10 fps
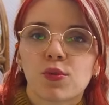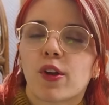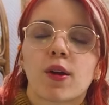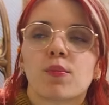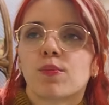
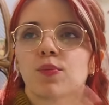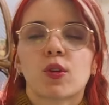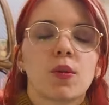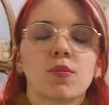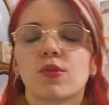Voilà, comme,
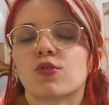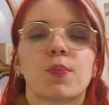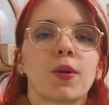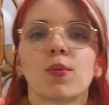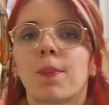comme je
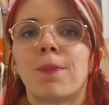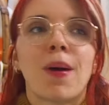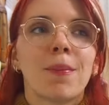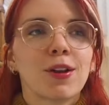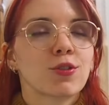parle de
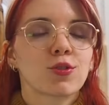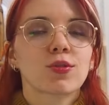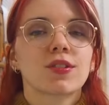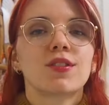pas mal de choses